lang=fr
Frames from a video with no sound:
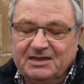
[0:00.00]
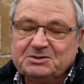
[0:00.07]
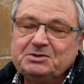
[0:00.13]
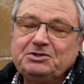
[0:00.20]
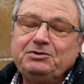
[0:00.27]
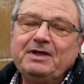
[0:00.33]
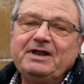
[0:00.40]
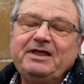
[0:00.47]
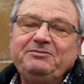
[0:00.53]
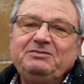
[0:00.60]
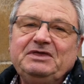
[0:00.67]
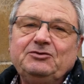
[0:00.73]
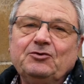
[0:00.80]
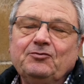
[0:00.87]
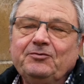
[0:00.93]
Je suis Alain
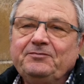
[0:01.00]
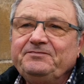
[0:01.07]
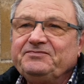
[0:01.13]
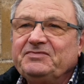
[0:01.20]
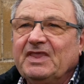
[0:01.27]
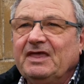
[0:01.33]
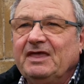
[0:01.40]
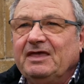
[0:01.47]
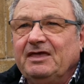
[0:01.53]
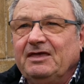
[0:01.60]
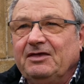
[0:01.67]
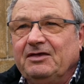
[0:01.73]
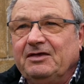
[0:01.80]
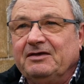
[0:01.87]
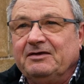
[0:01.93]
Minon,
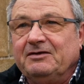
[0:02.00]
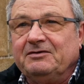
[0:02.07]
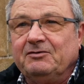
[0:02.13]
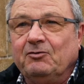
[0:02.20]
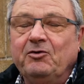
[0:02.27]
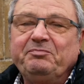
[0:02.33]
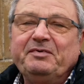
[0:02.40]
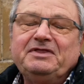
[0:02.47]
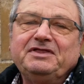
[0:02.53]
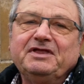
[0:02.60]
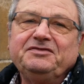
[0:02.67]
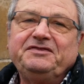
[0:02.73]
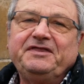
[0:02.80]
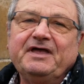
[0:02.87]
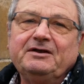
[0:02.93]

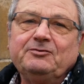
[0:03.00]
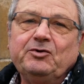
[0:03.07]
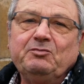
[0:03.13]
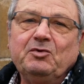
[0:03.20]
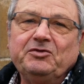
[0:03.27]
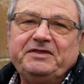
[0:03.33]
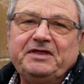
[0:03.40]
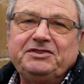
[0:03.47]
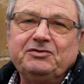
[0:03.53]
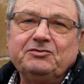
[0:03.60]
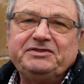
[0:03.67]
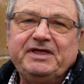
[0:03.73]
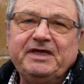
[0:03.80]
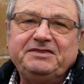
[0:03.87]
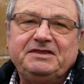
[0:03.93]
représentant le monde
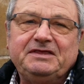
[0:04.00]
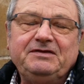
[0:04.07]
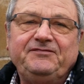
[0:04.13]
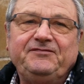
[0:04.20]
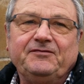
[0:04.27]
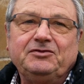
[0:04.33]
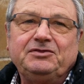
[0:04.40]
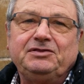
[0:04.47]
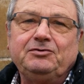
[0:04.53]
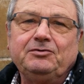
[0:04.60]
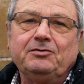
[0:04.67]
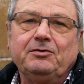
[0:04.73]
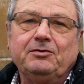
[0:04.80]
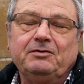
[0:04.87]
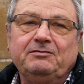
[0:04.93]
associatif
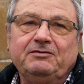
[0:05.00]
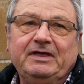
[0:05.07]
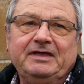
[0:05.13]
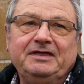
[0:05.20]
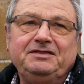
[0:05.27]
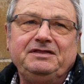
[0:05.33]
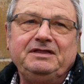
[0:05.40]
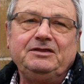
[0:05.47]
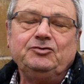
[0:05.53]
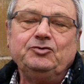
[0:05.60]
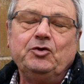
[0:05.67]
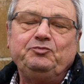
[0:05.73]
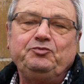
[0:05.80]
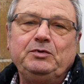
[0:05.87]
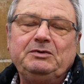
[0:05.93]
sur esine
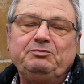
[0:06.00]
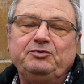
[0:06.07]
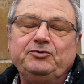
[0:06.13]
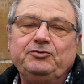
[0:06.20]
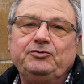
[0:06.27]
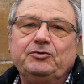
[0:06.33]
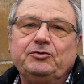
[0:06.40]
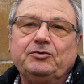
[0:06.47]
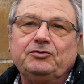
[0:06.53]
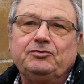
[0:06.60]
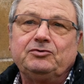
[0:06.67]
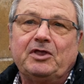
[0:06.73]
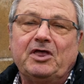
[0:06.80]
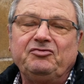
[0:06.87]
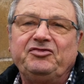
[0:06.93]
euh, depuis plus de
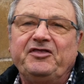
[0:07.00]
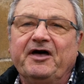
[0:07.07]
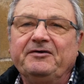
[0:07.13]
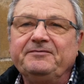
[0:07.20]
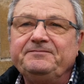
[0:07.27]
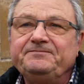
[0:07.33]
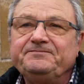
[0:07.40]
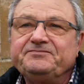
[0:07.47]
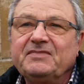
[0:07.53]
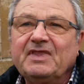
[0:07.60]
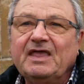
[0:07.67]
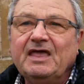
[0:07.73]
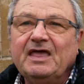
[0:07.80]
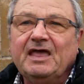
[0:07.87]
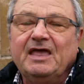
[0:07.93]
30 ans
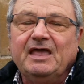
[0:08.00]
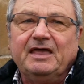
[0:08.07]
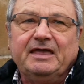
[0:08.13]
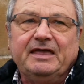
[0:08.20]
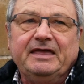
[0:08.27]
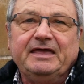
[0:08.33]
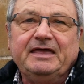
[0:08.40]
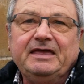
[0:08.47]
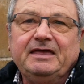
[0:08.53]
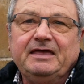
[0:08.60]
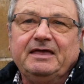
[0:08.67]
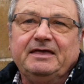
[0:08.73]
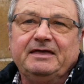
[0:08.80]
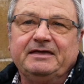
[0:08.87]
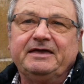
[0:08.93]
et
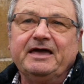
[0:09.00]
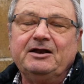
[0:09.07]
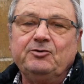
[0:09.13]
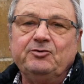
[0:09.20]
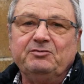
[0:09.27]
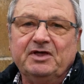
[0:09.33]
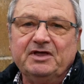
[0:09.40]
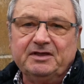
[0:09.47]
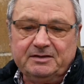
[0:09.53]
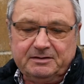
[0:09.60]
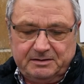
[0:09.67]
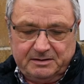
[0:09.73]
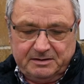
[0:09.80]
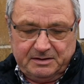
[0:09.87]
également